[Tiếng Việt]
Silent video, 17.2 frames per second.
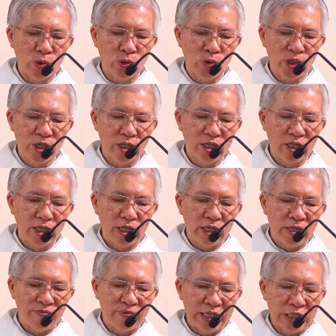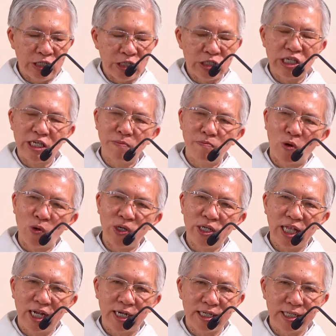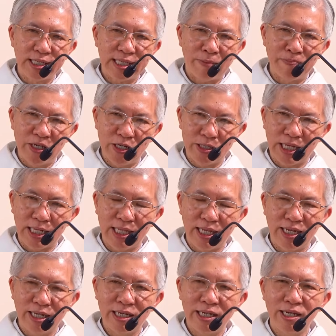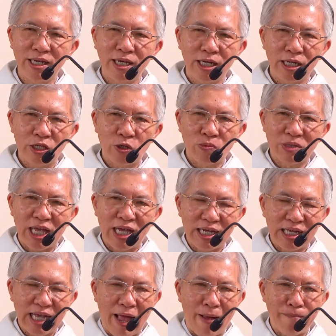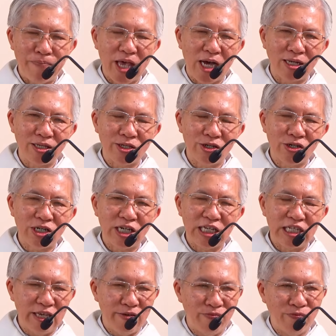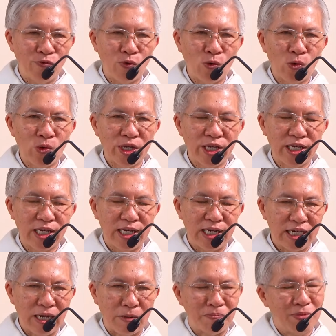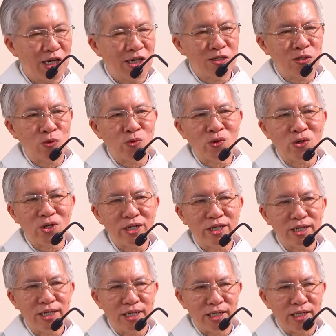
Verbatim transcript: của Chúa và ước gì mỗi lần tham dự thánh lễ chúng ta cảm nhận được cái niềm vui gặp gỡ Chúa